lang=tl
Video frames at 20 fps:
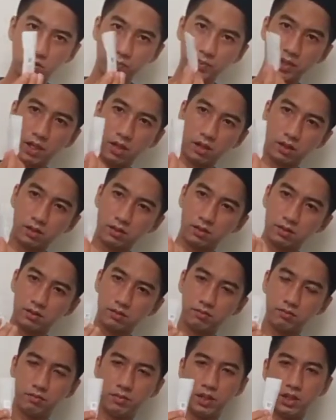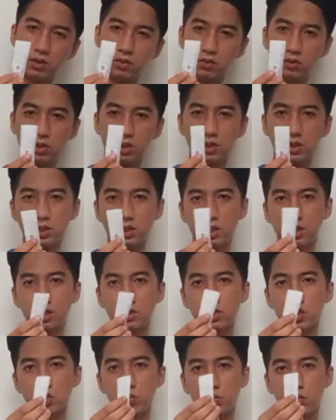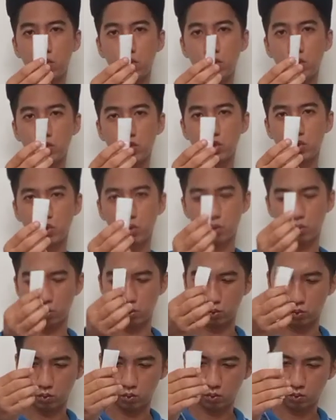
Ito pa. Meron din siyang small screw.